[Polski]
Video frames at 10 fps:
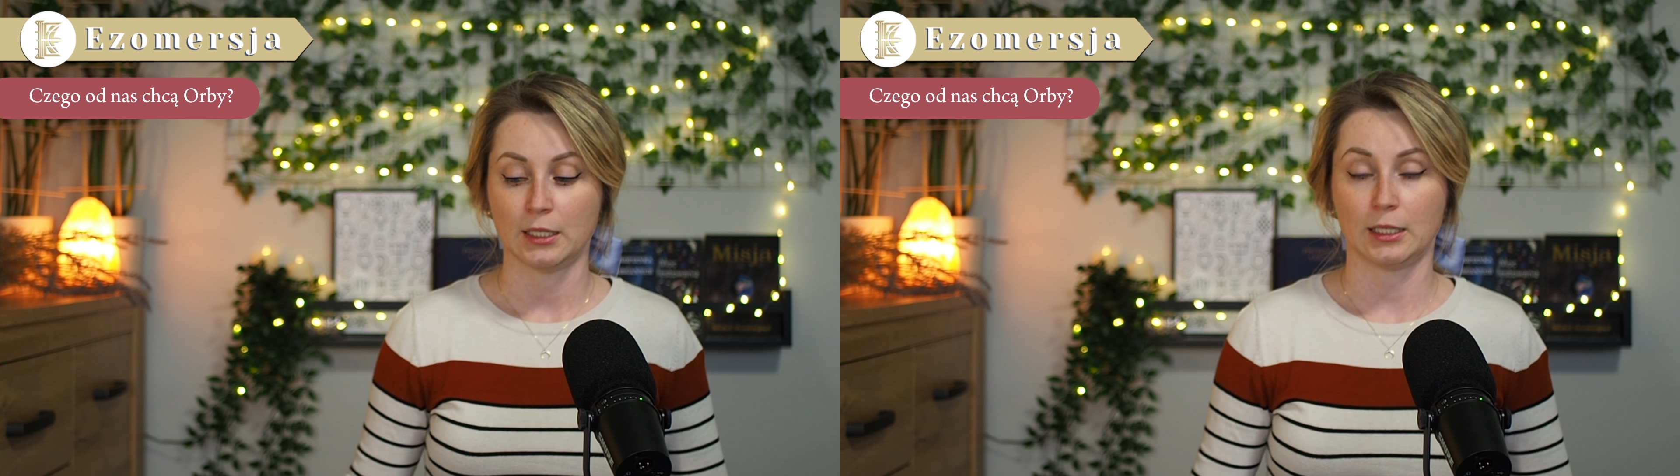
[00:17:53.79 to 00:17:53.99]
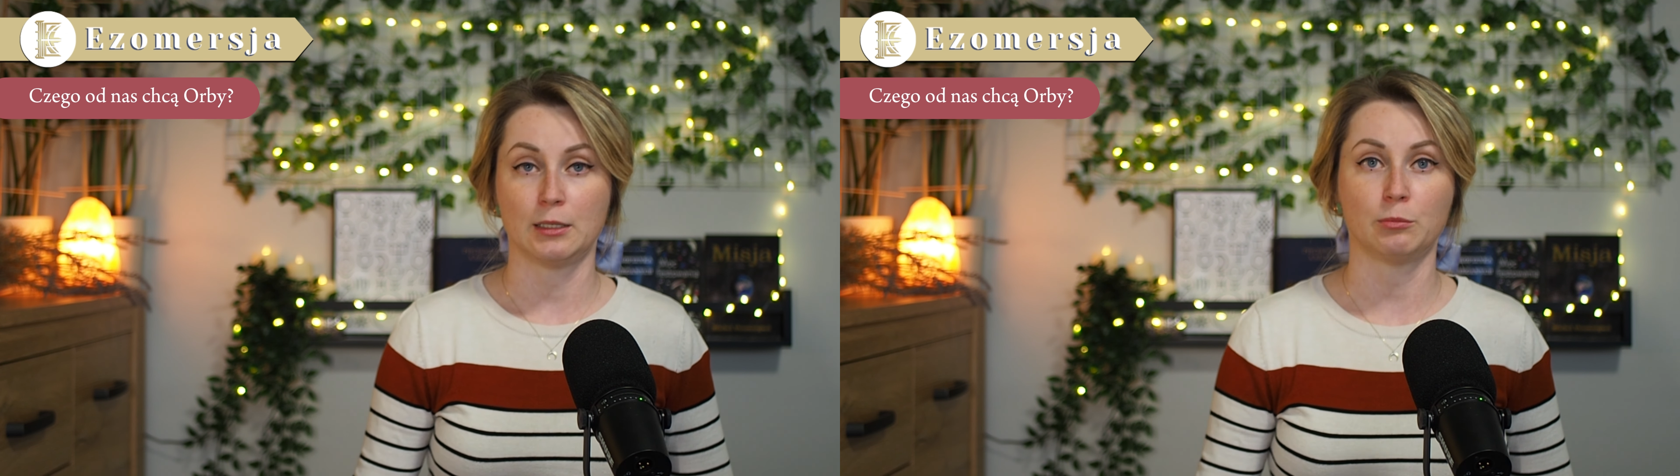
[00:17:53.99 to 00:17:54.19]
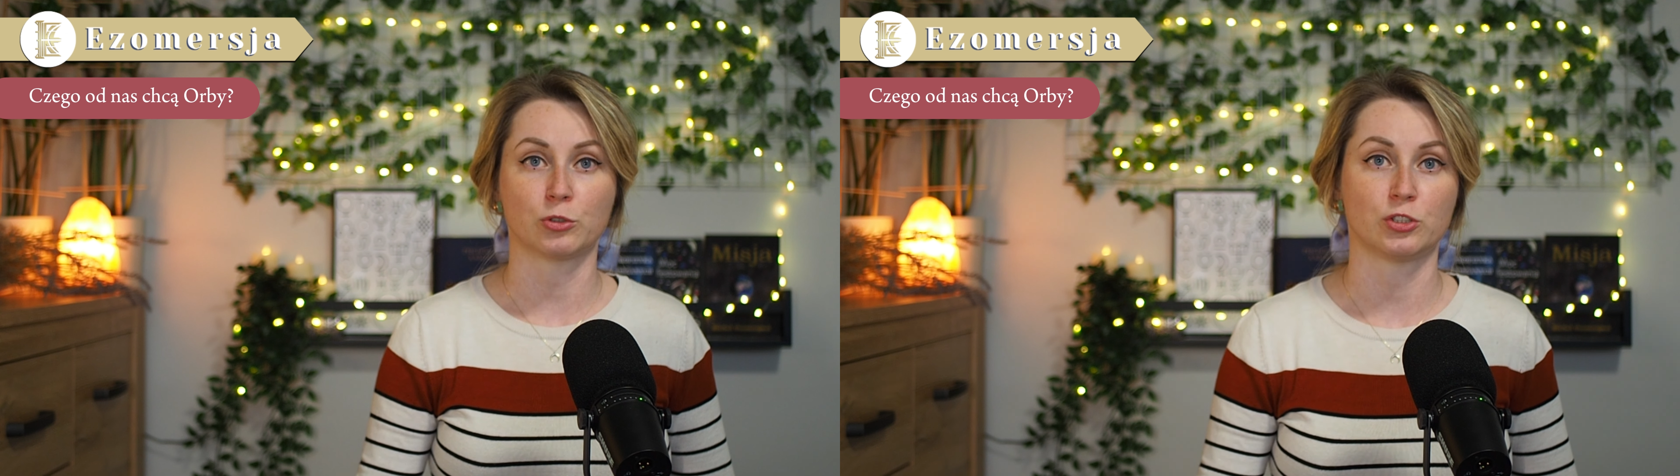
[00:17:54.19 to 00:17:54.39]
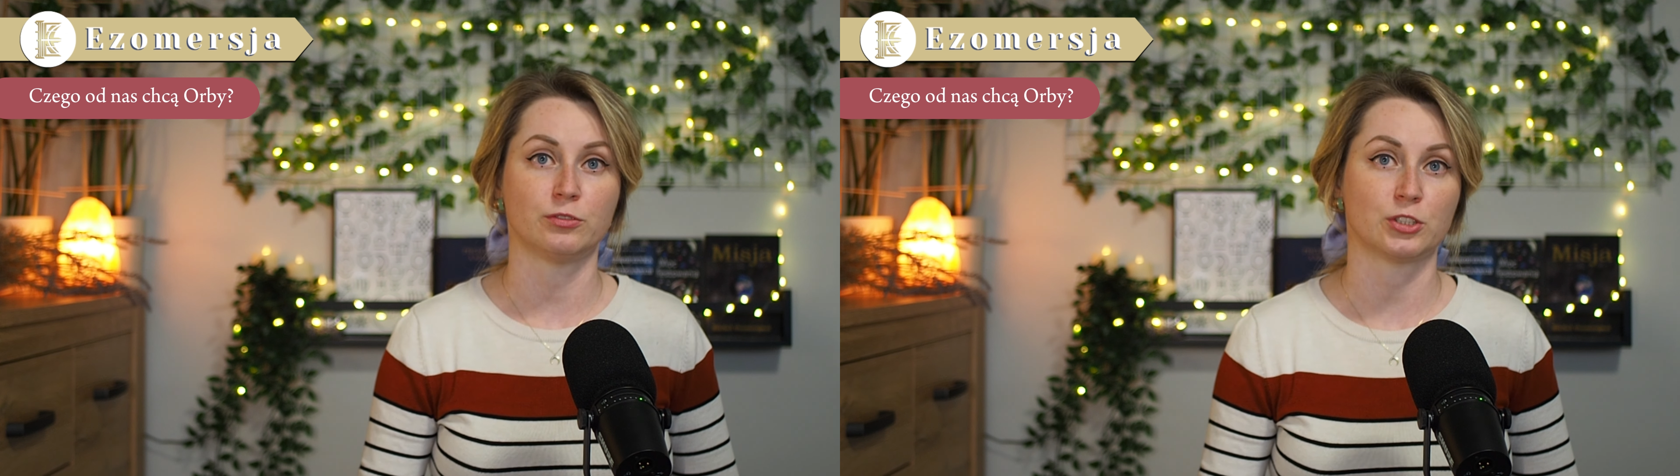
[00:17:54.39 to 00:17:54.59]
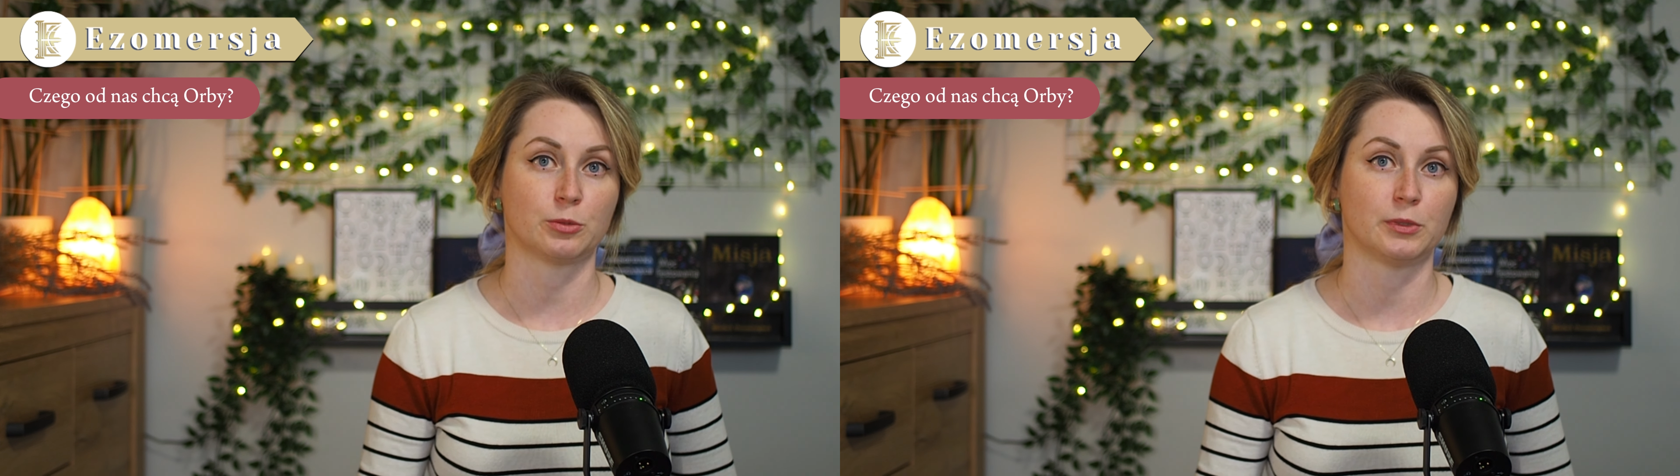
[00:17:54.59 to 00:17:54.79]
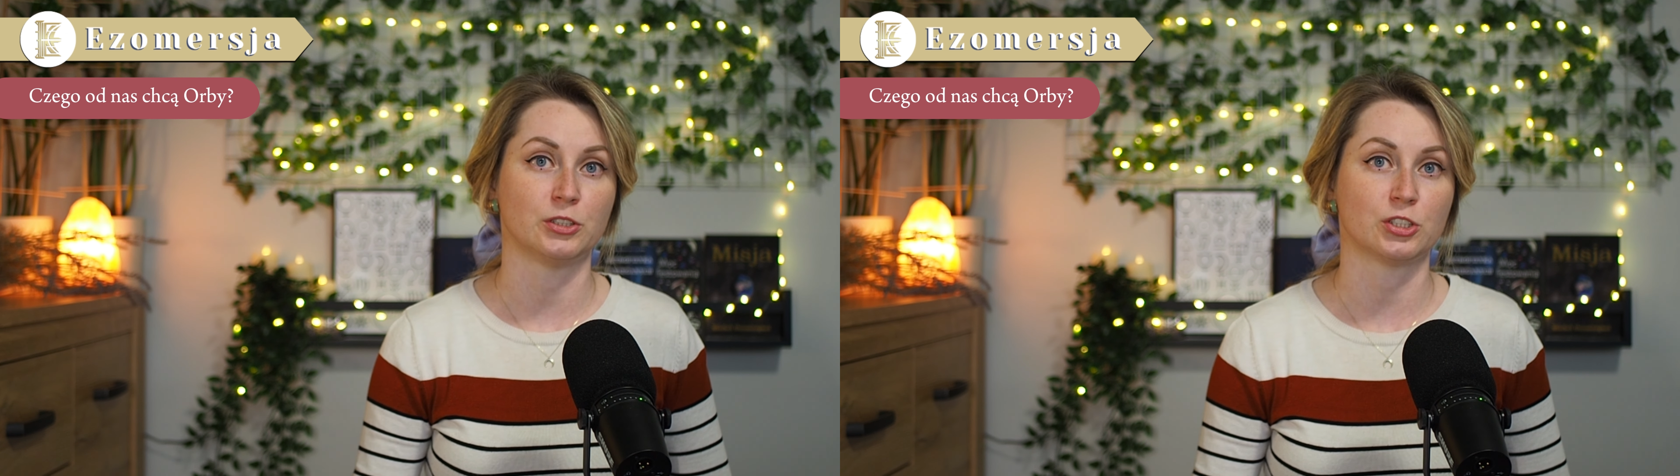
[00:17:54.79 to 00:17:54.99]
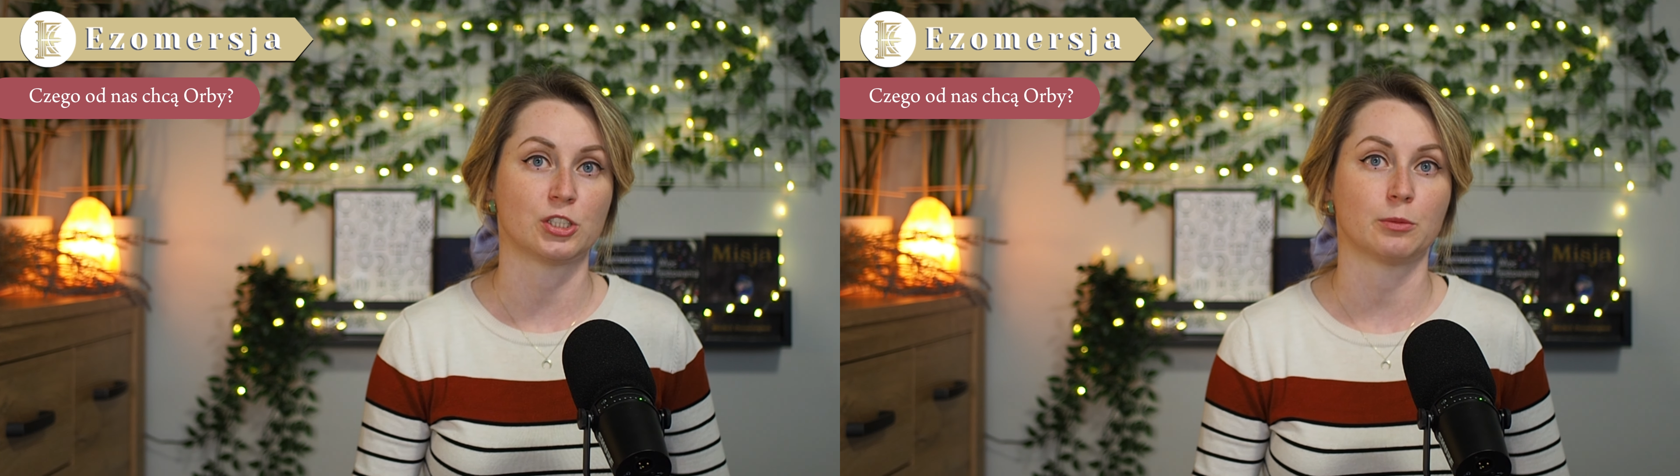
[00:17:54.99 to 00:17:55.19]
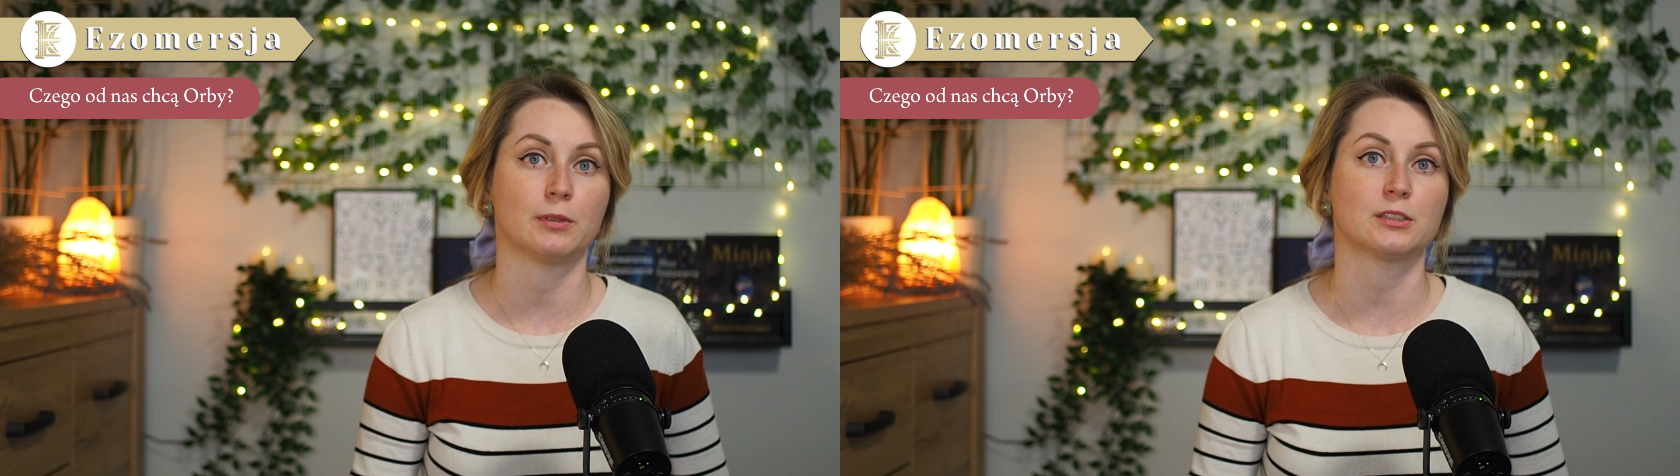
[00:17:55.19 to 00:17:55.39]
i możliwe, że będzie
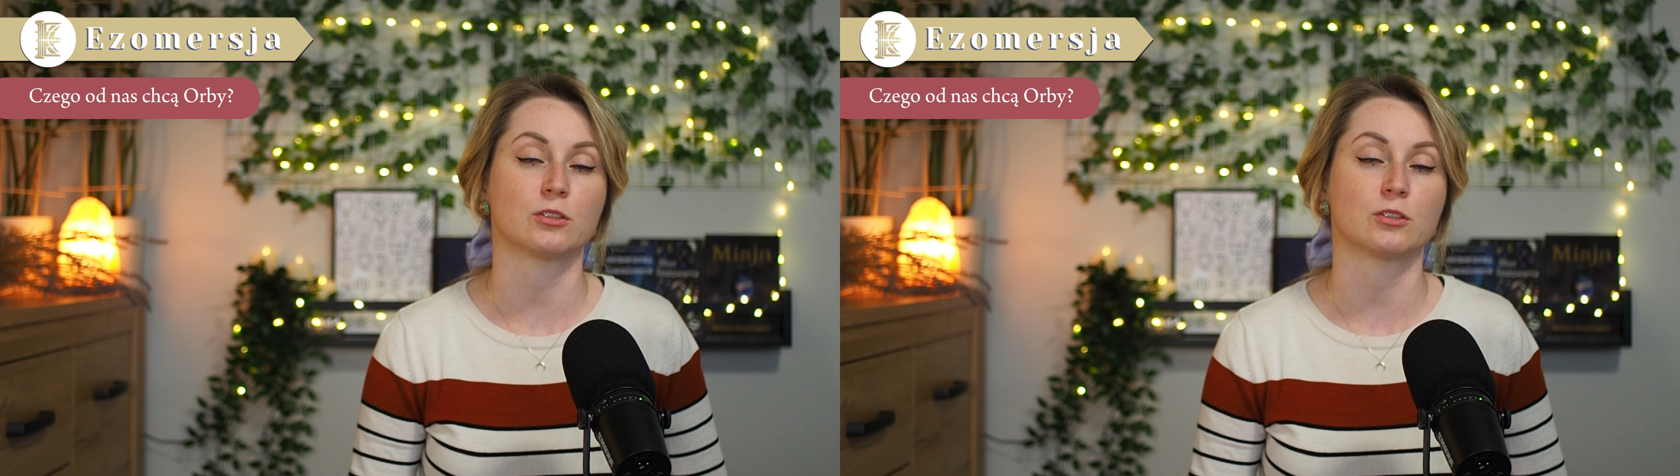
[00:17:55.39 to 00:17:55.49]
trzeba